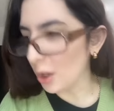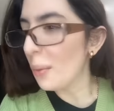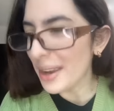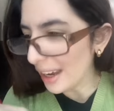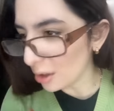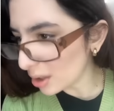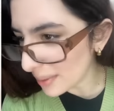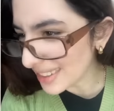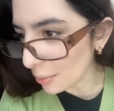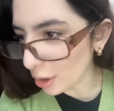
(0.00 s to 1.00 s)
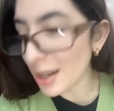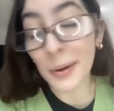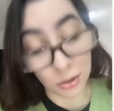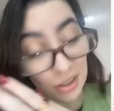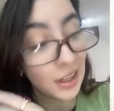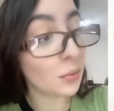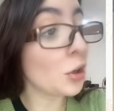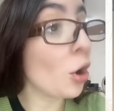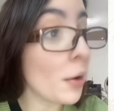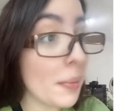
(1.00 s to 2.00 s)
mija, no te vas a morir, pero sí estás muy
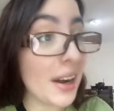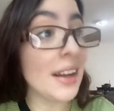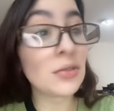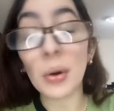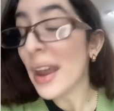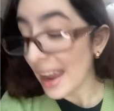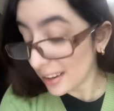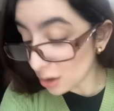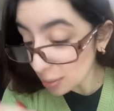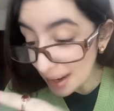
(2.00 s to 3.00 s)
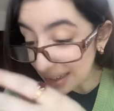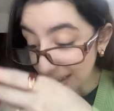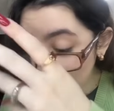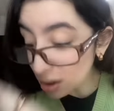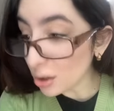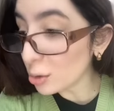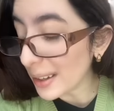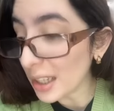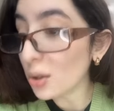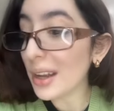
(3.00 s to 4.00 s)
joven para eso. Es normal, es algo que nos pasa a
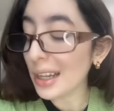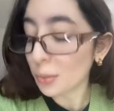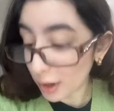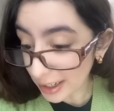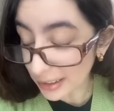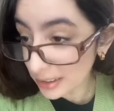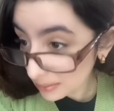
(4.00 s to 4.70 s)
todas las mujeres.